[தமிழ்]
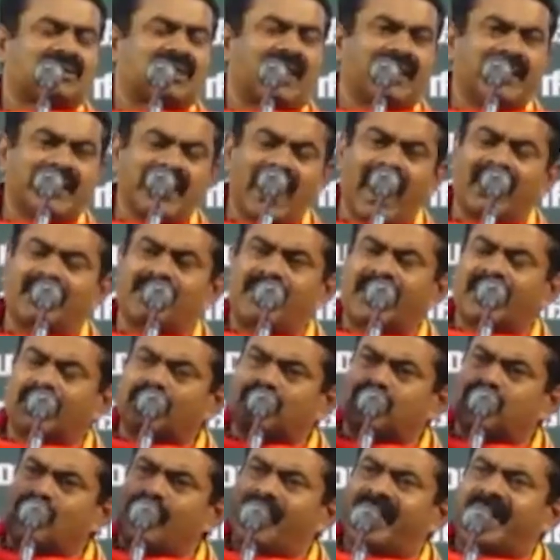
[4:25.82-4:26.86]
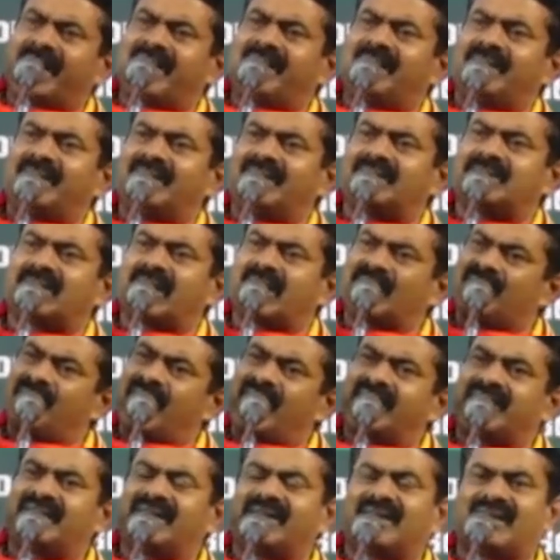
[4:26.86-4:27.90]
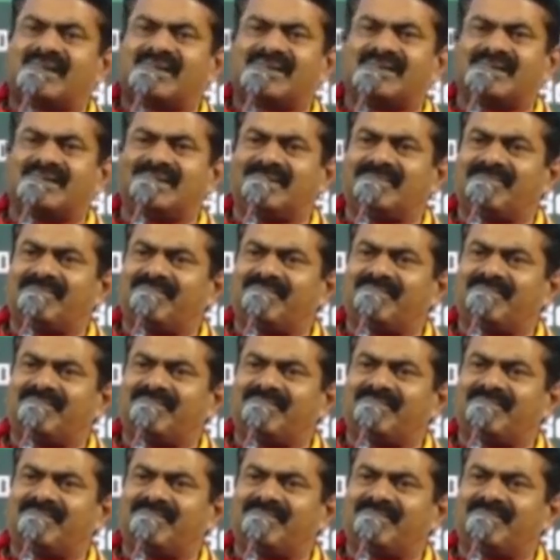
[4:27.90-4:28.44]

தனியார் மருத்துவமனை தரமாக இருக்கிறது